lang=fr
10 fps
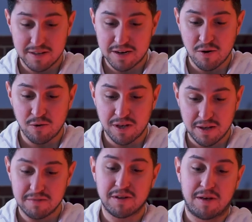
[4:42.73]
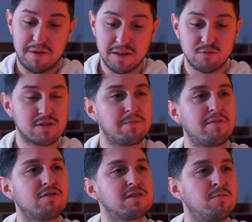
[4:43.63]
D'accord, ok, très bien. Donc c'est
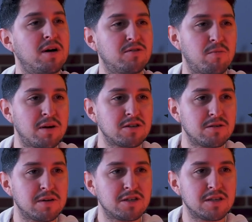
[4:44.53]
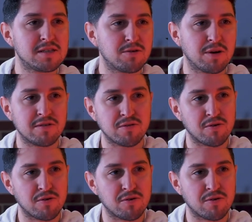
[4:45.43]
pas forcément à temps plein, j'imagine. Ça doit être.